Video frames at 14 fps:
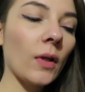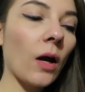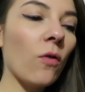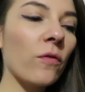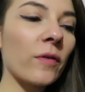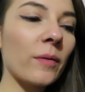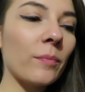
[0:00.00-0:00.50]

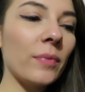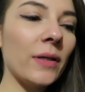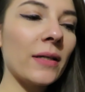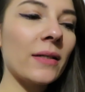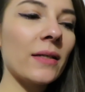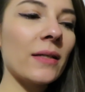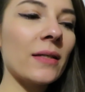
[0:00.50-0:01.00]

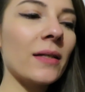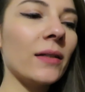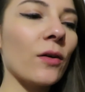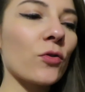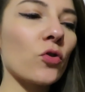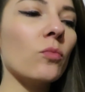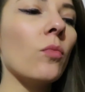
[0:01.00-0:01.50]
aufgebläht ist, halt
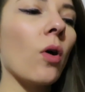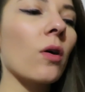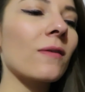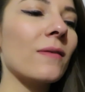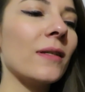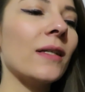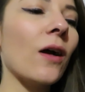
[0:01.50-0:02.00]
auch schon
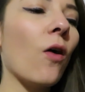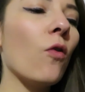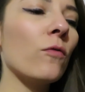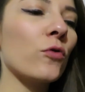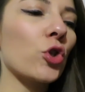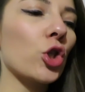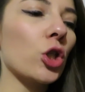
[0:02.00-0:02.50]
morgens, wenn ich
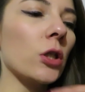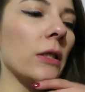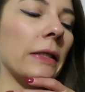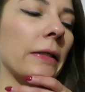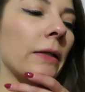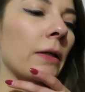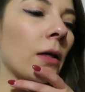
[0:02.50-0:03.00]

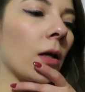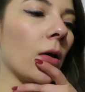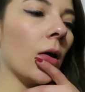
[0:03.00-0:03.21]
aufstehe